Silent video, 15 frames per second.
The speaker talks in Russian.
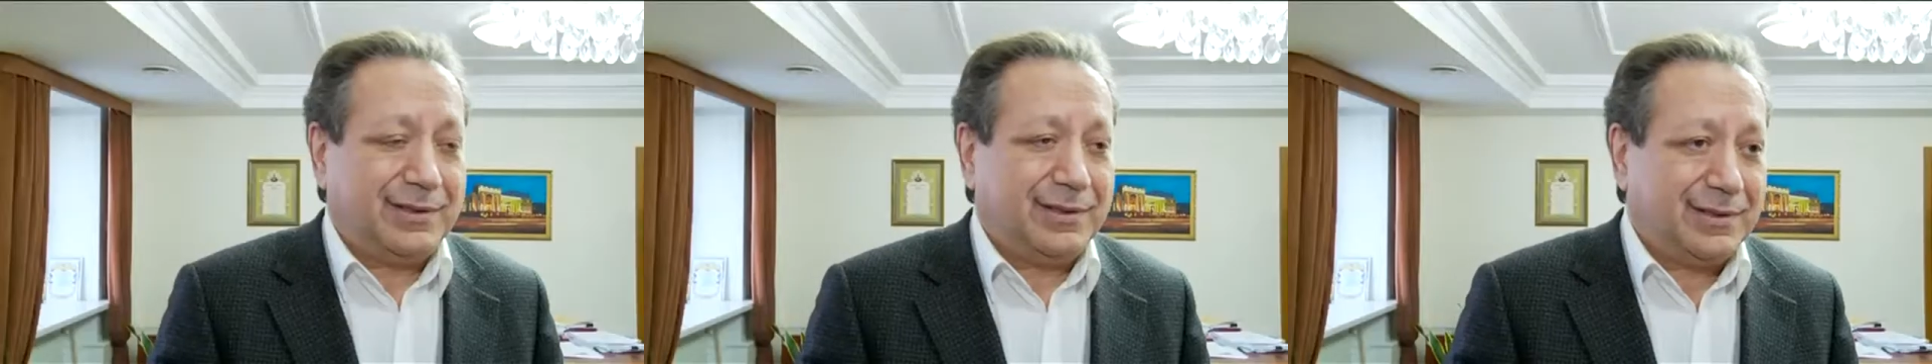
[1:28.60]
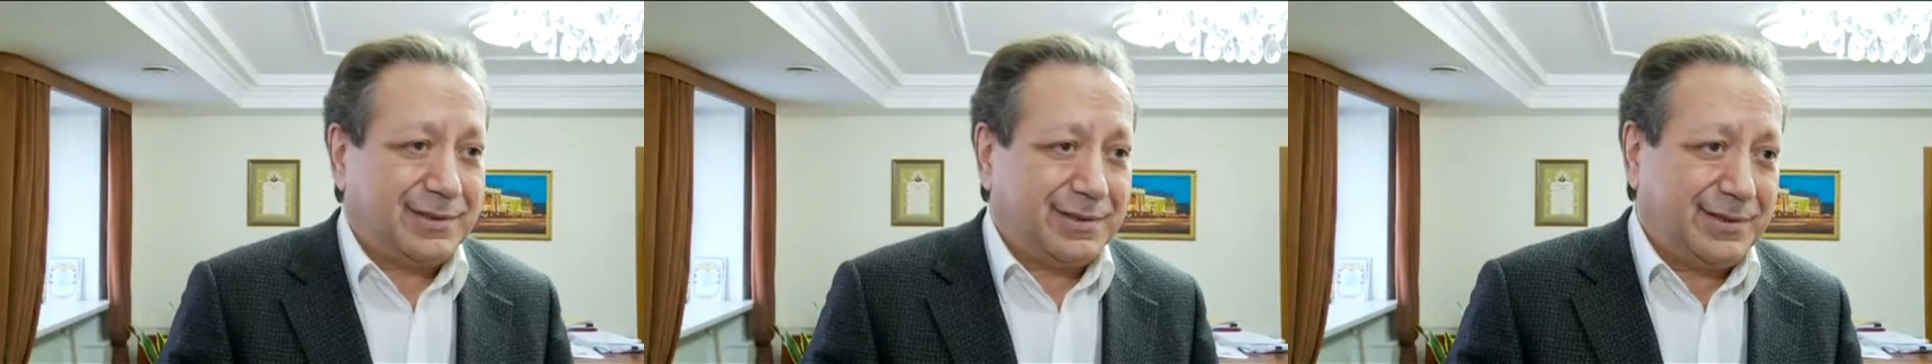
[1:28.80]

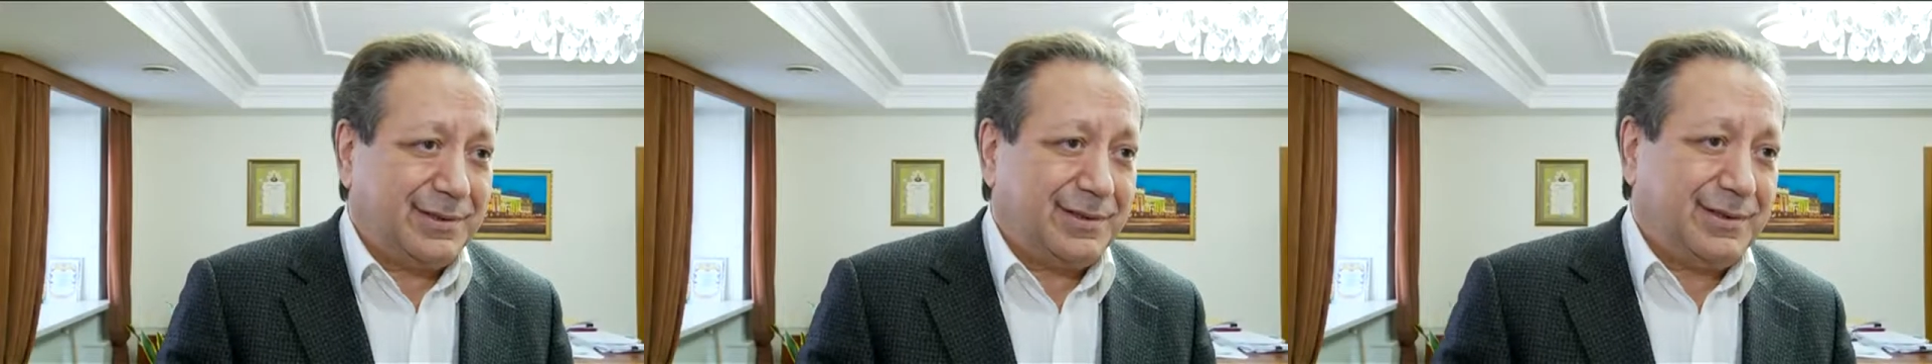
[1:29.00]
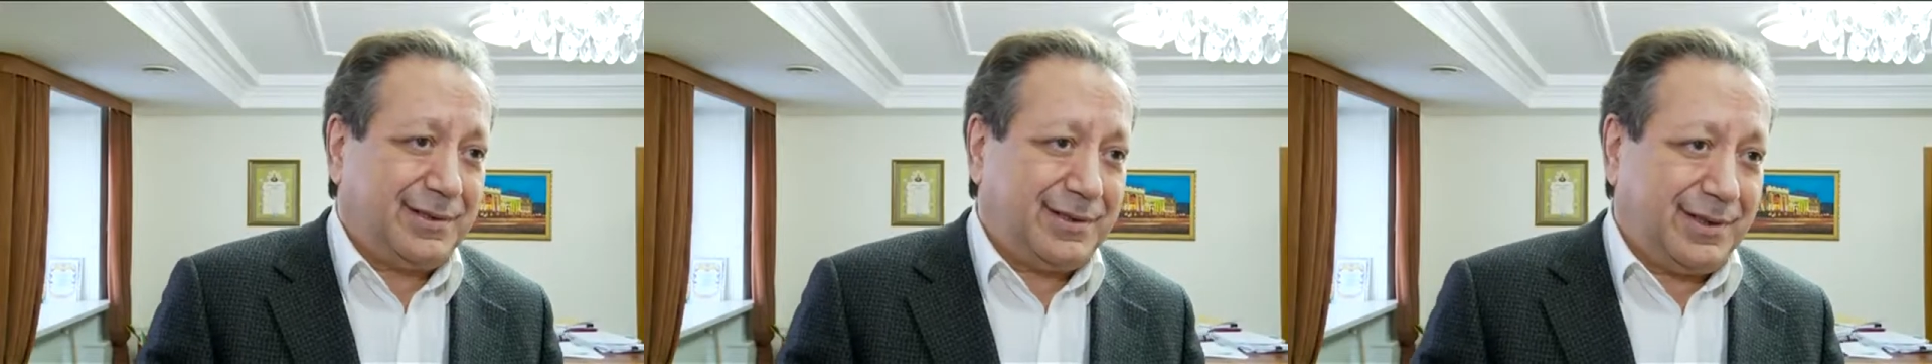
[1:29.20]

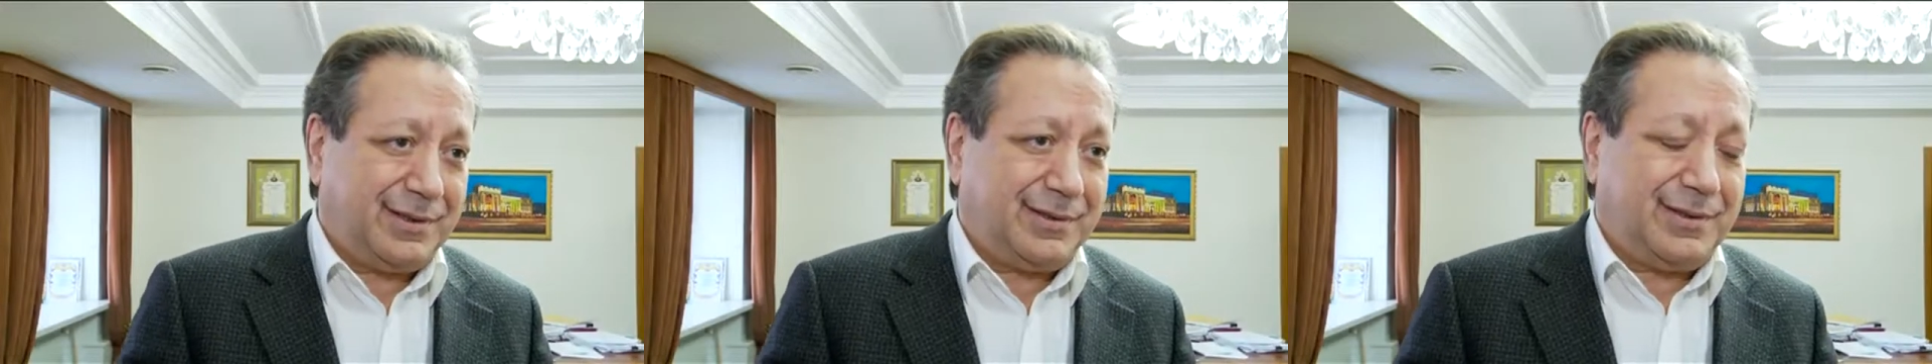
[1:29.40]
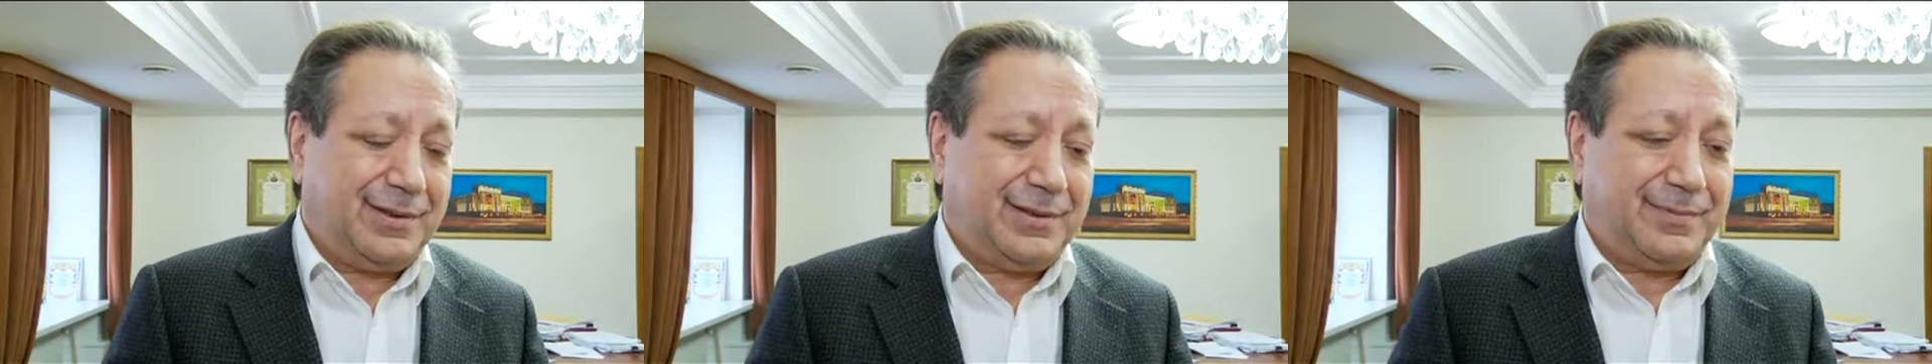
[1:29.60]
должны
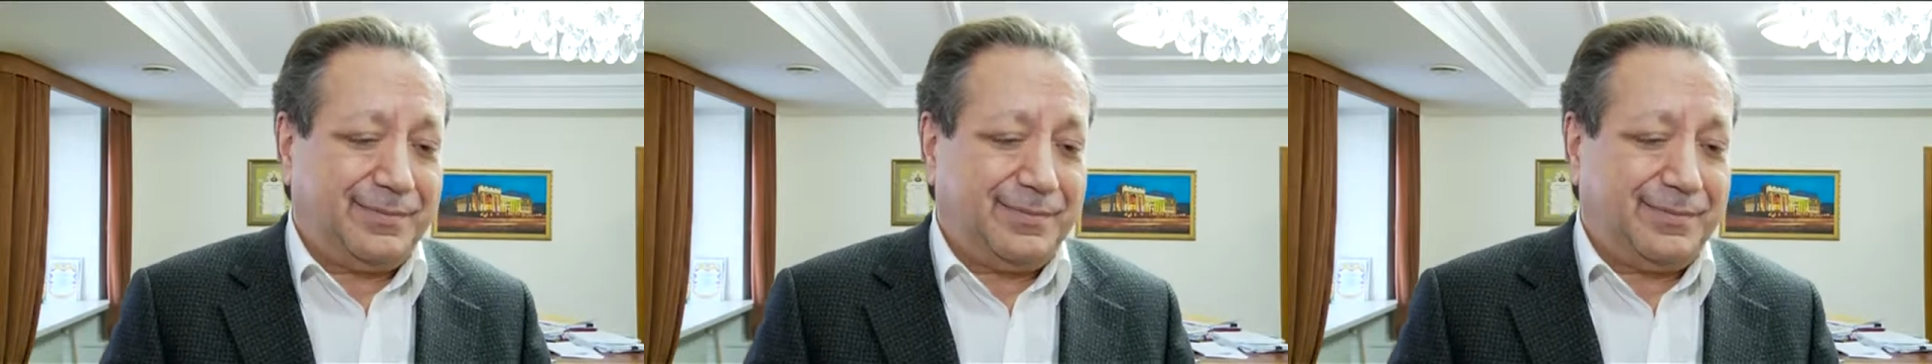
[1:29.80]
как-то